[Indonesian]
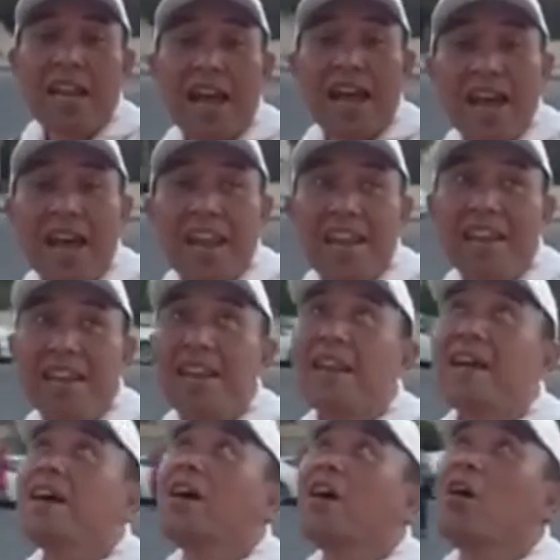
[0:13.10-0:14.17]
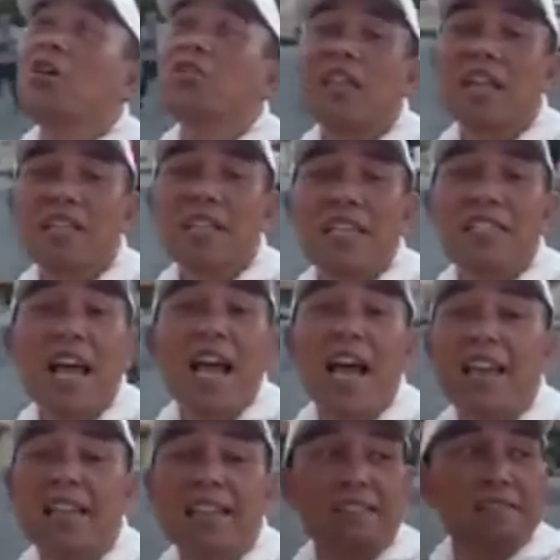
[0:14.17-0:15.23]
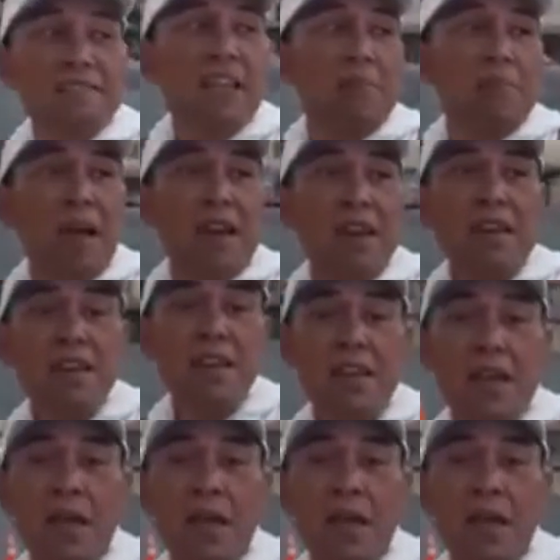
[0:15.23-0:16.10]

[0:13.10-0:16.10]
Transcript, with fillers: dan hotelnya sangat nyaman,